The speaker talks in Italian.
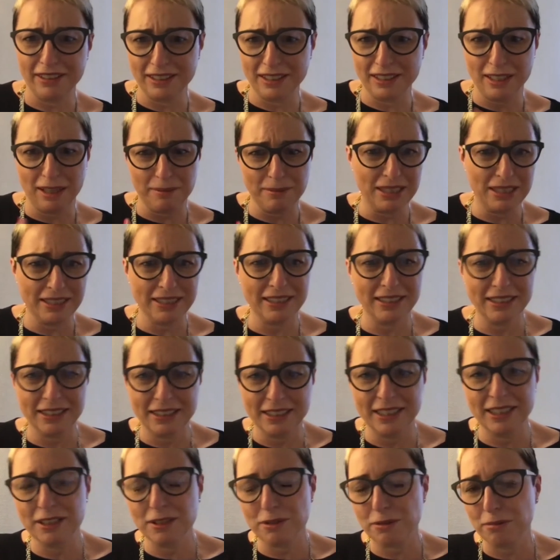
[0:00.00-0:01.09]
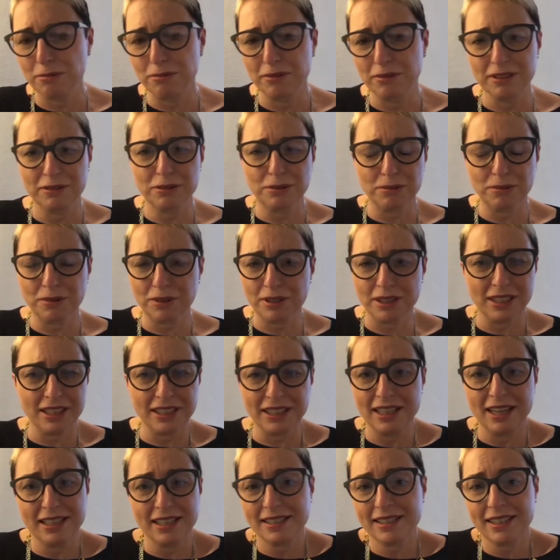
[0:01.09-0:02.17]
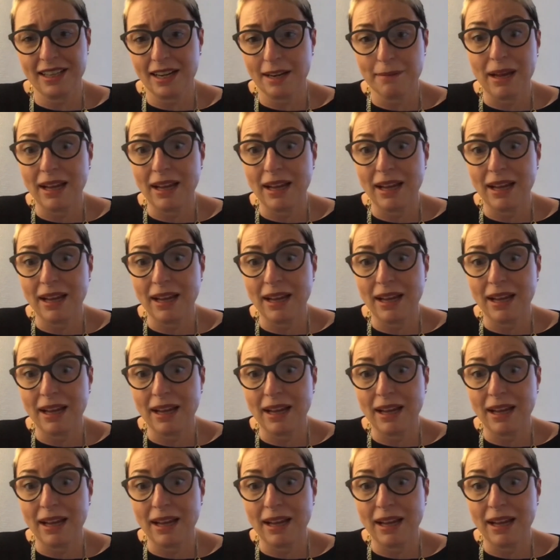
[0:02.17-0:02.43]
di Gramellini ieri sul, sul Corriere della Sera,